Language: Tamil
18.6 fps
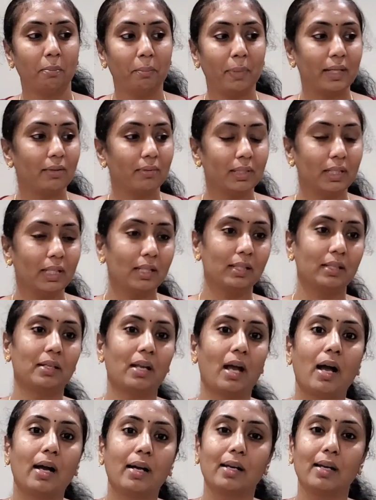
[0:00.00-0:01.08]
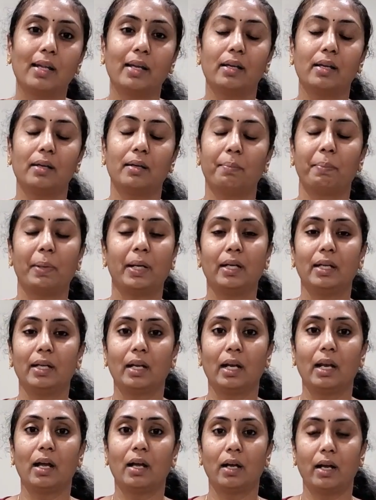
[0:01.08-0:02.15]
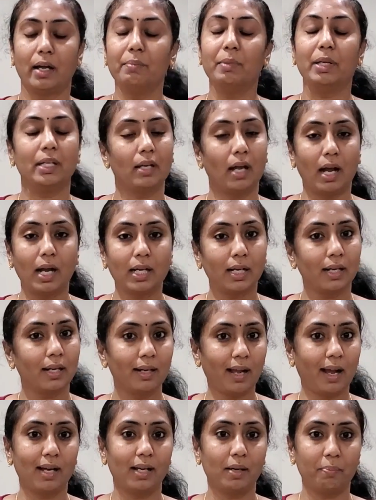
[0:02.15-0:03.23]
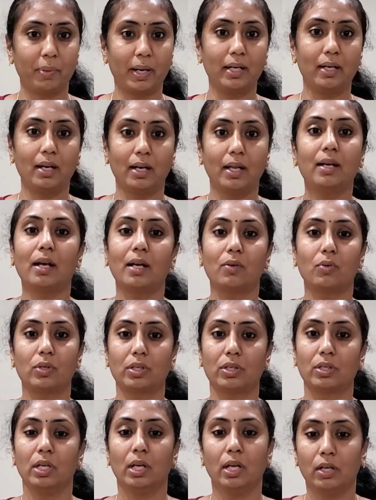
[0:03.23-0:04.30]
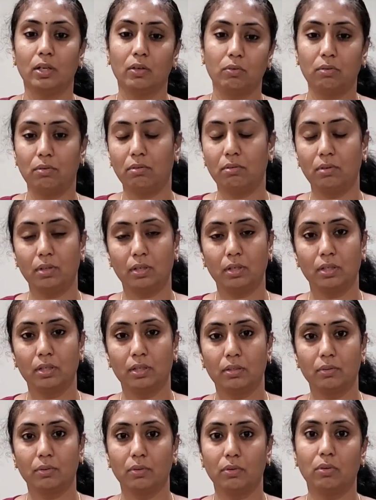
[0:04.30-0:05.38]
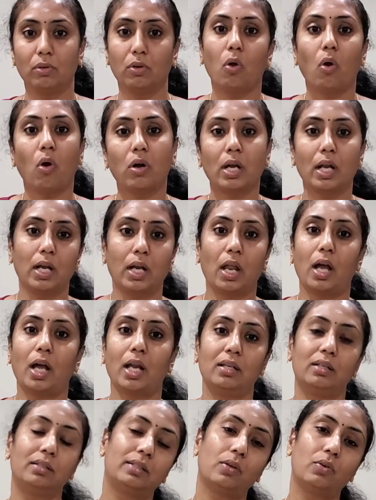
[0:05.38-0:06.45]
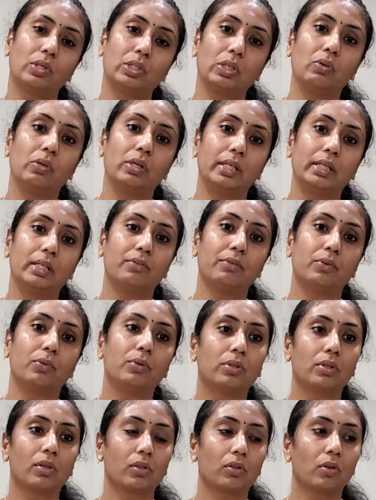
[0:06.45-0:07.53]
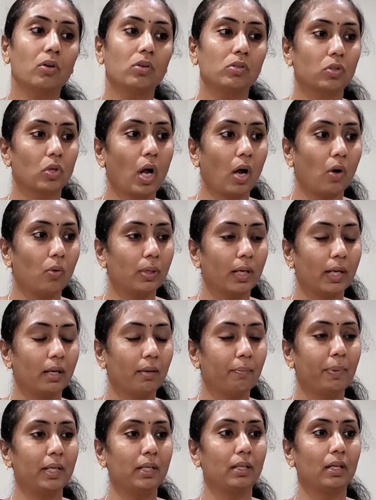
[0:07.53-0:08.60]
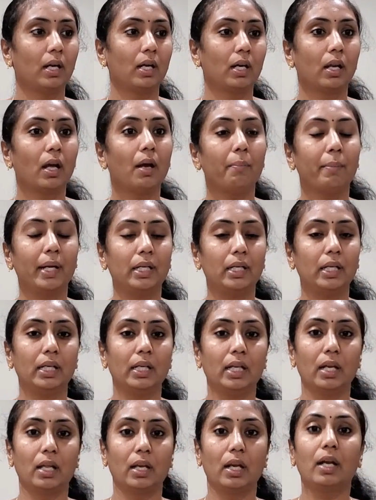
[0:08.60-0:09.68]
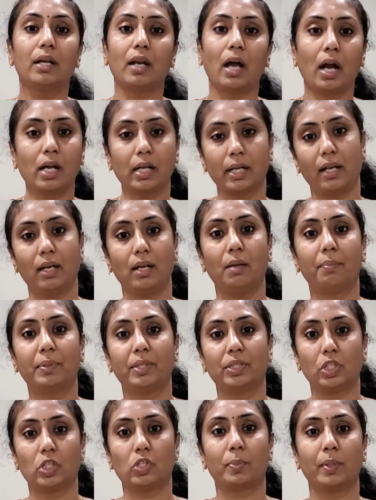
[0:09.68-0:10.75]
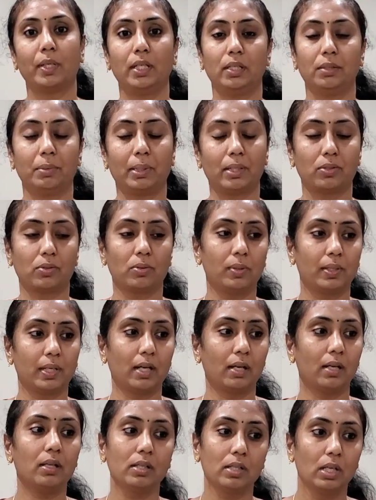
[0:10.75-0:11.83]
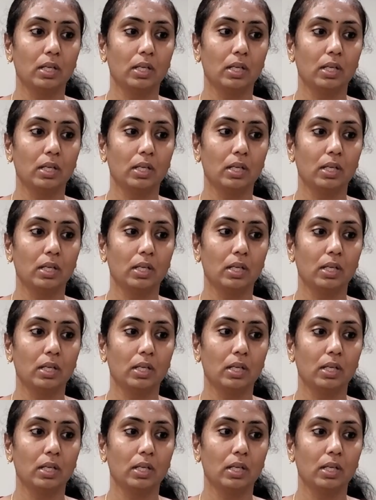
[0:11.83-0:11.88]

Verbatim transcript: பட் வந்து இது நாங்களே பண்ணிக்கலாம் ஐ மீன் நாங்கன்னா நாங்கள் பண்ணலை நாங்கள் ஒரு ஒரு ஒரு லோக்கல் ஆள்கிட்ட ஒருத்தவங்க கிட்ட கொடுத்துருந்தோம் ஸோ அவங்க என்ன பண்ணினாங்கன்னா மெட்டீரியல் எல்லாம் நாங்கள் எங்களை பர்ச்சேஸ் பண்ணிட்டு வர சொல்லிட்டாங்க